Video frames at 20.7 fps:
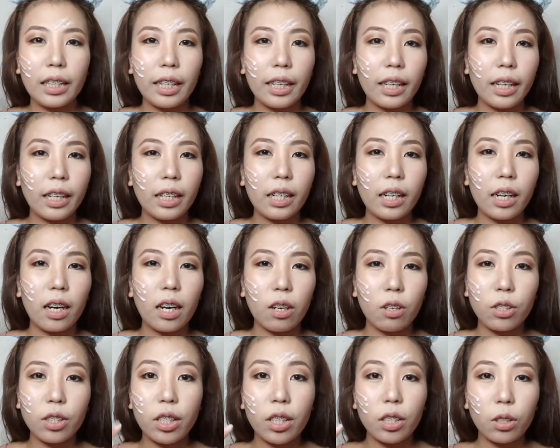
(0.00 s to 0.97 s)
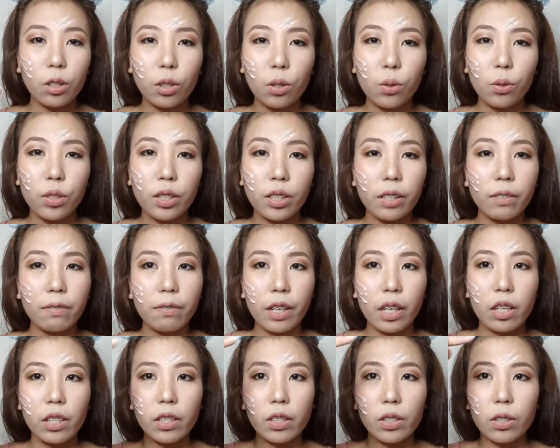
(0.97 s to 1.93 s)
naglagay lang ako ng glue sa
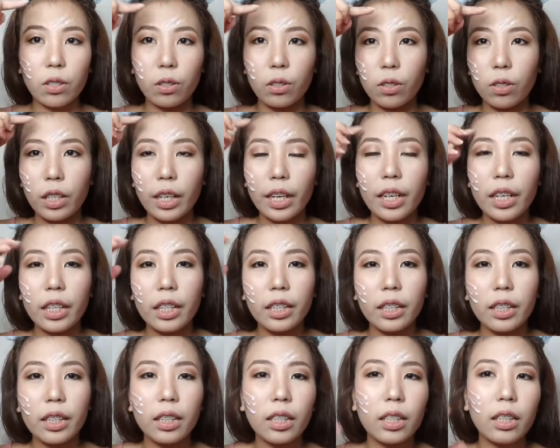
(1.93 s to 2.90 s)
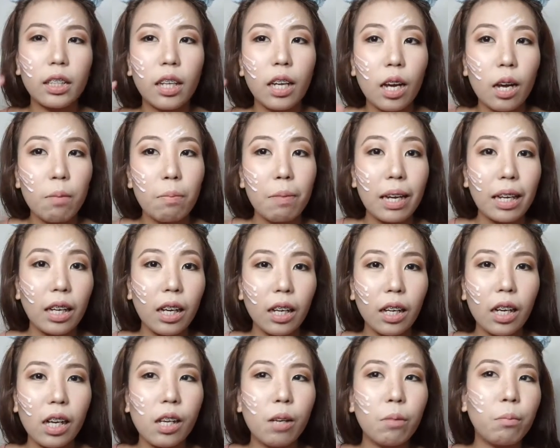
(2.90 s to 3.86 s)
face ko and
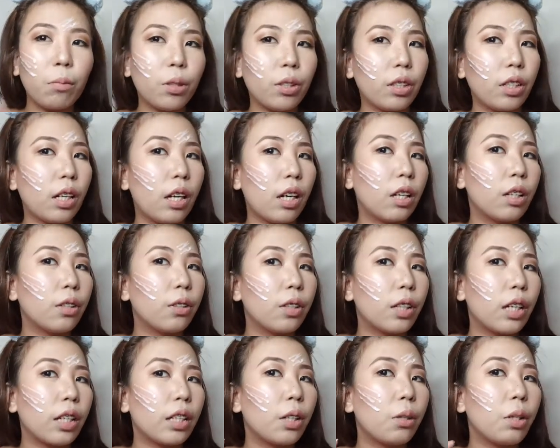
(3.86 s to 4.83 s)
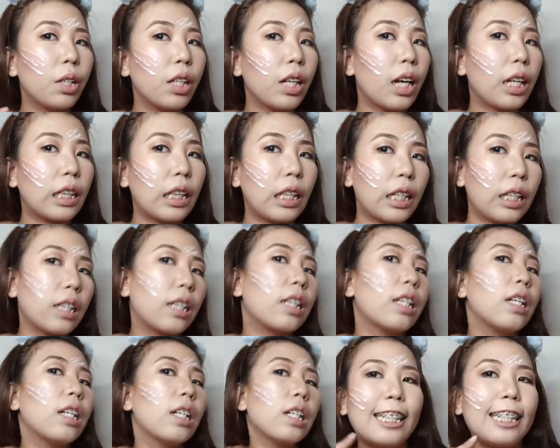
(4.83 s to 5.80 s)
parang kalmot lang yung gagawin
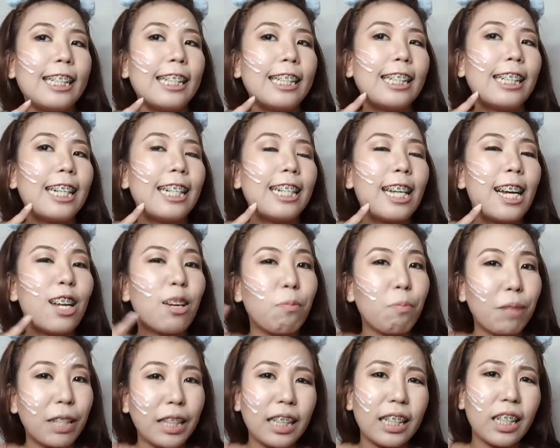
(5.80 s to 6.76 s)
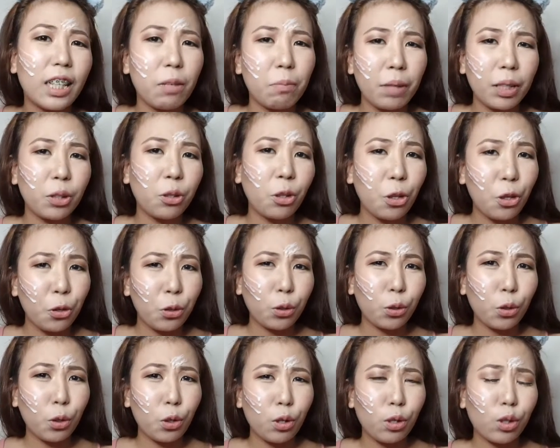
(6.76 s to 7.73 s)
natin. And ayan, matagal
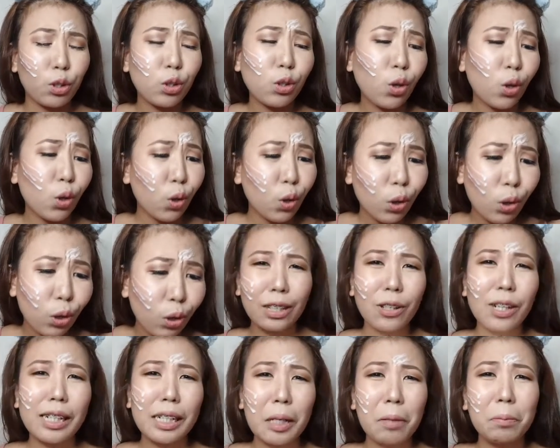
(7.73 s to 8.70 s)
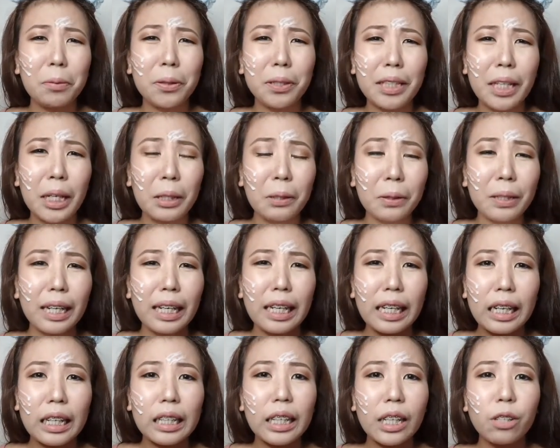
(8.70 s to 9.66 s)
matuyo to so hindi ko alam kung saan ko
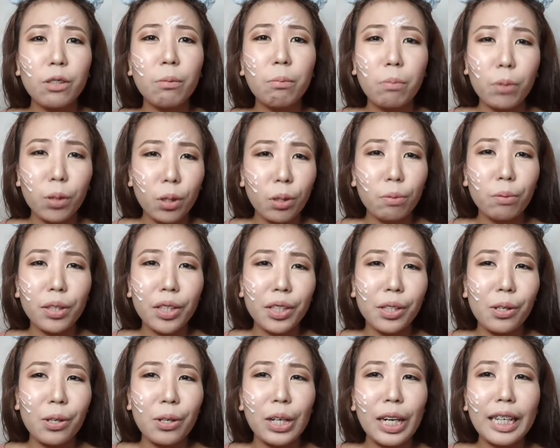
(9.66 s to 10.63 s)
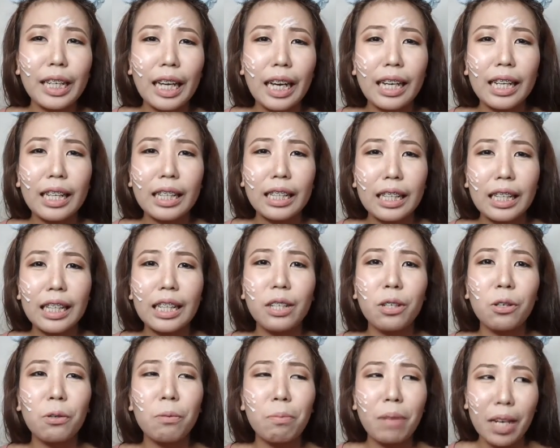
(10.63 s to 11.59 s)
nailagay yung blower ko kaya hindi
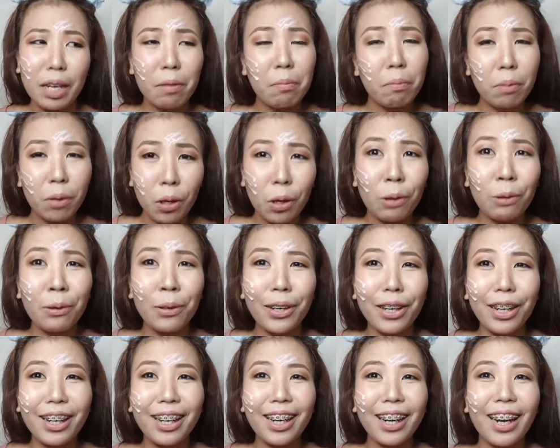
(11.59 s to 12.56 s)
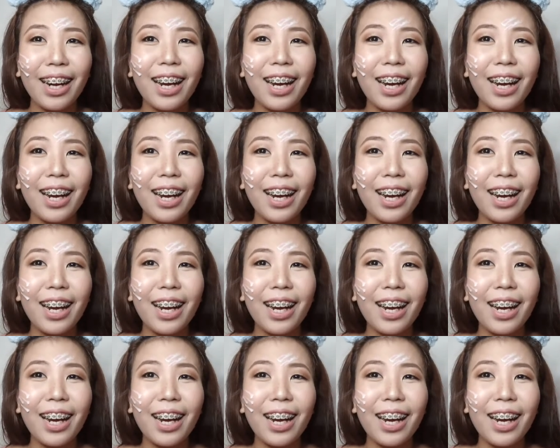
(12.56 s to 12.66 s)
ko ma-blower.